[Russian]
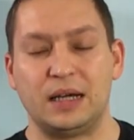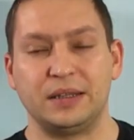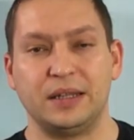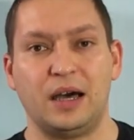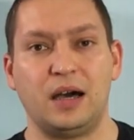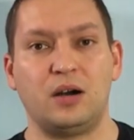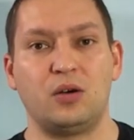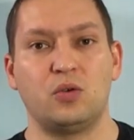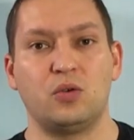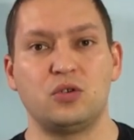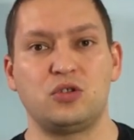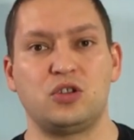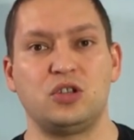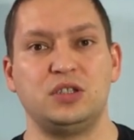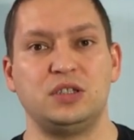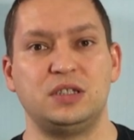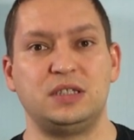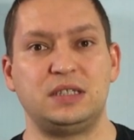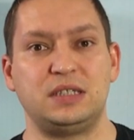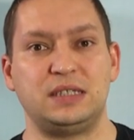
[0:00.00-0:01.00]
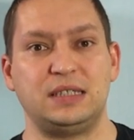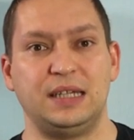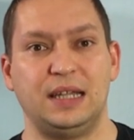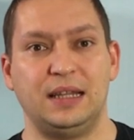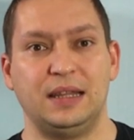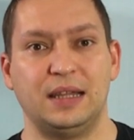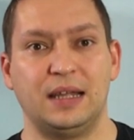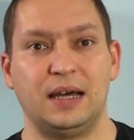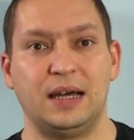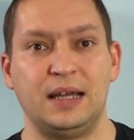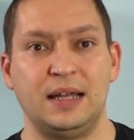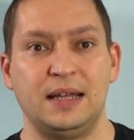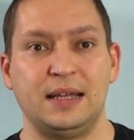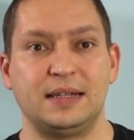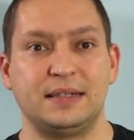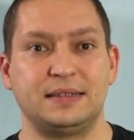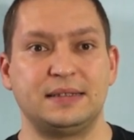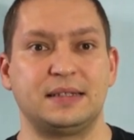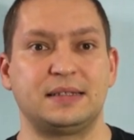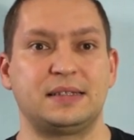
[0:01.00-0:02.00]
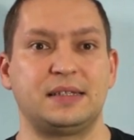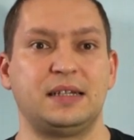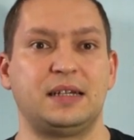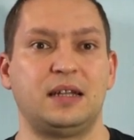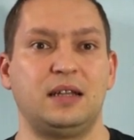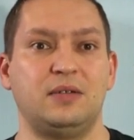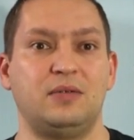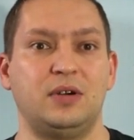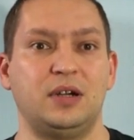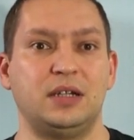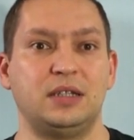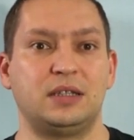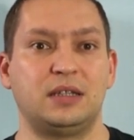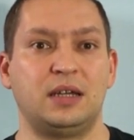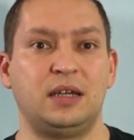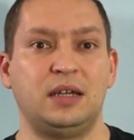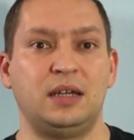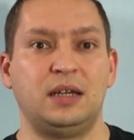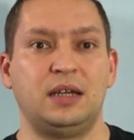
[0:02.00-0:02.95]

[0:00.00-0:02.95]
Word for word: она очень сильно зацикливает